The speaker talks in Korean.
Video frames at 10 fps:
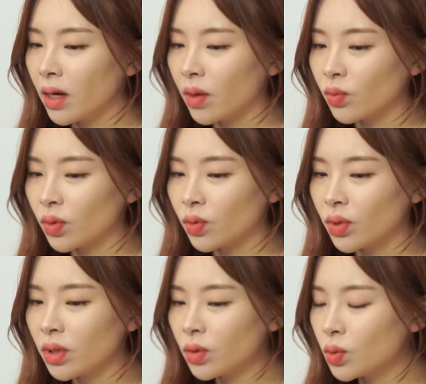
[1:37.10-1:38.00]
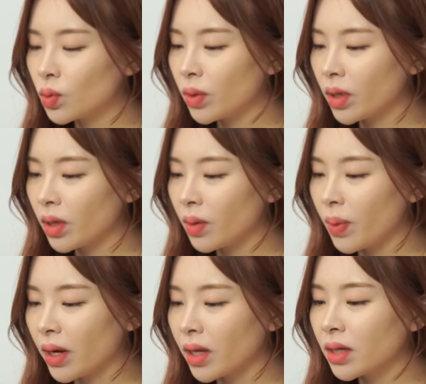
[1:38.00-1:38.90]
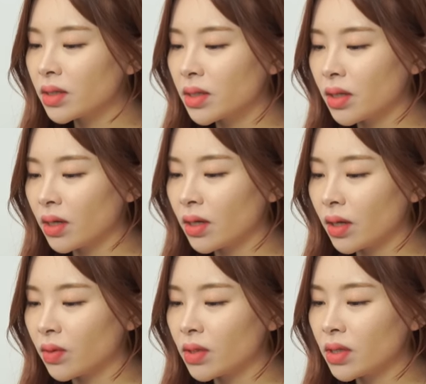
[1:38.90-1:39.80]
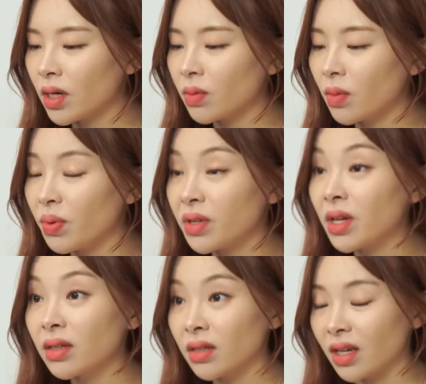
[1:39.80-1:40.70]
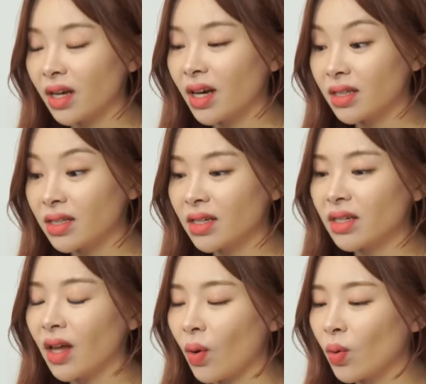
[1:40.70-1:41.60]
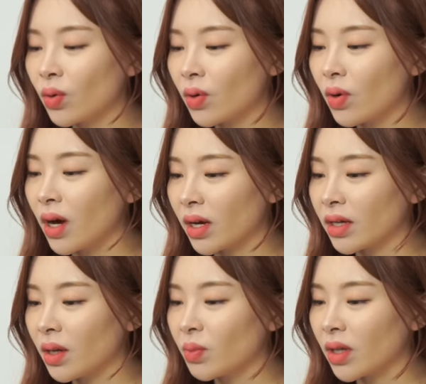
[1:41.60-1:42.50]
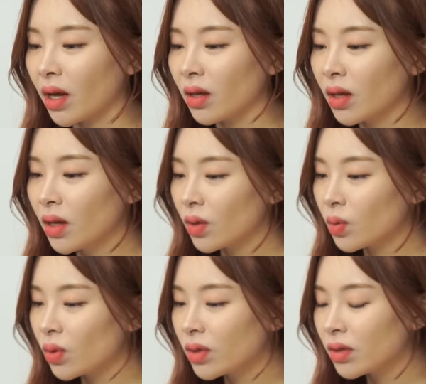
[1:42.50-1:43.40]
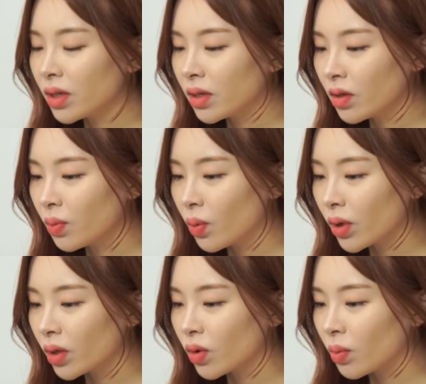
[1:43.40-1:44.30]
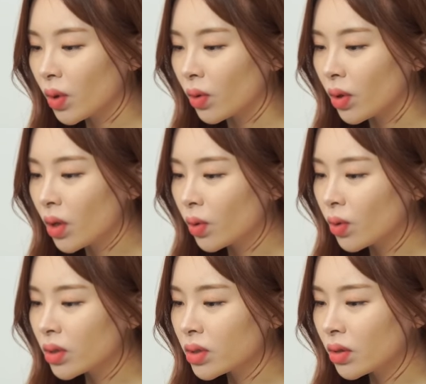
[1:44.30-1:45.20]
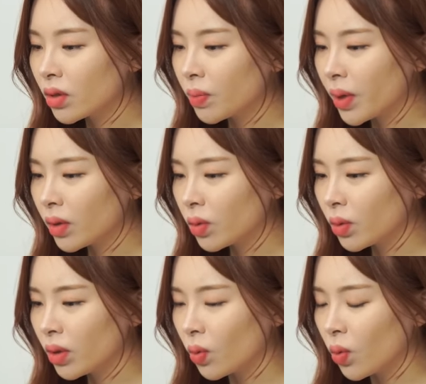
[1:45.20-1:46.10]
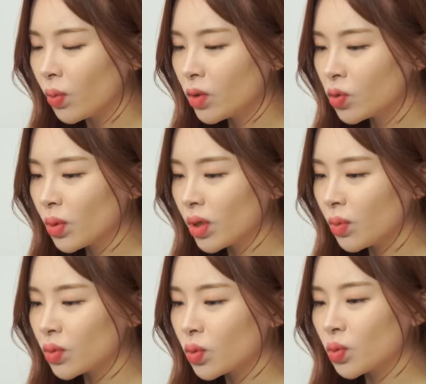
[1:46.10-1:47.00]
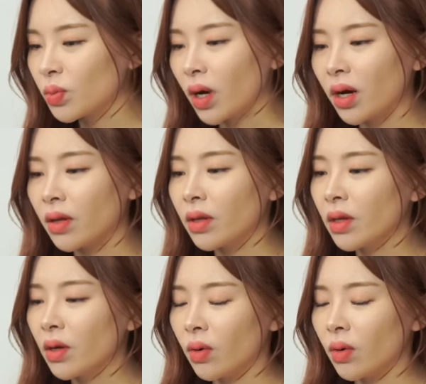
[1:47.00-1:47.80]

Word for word: 아무래도 이쪽에 방향 지시등이라든지 아니면 비상등이 같이 나올 것 같긴 합니다. 그리고 그릴을 보게 되면 굉장히 패턴이 오밀조밀하면서 좀 약간